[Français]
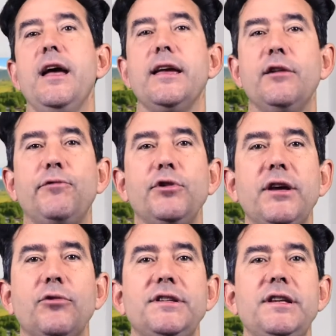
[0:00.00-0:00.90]
Il faut
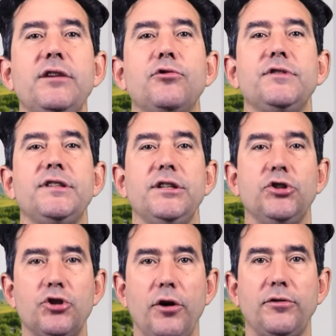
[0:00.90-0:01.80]
dire aussi que ces
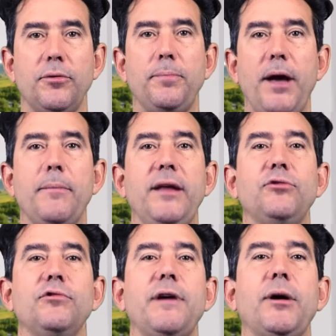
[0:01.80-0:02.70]
shorts permettent
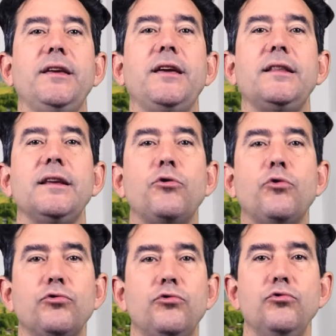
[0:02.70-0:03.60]
de fabriquer des
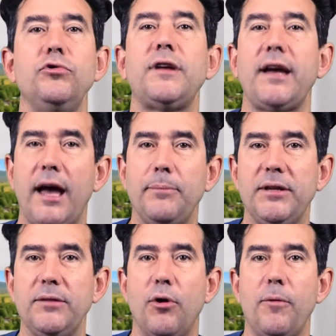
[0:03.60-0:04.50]
contenus très rapidement.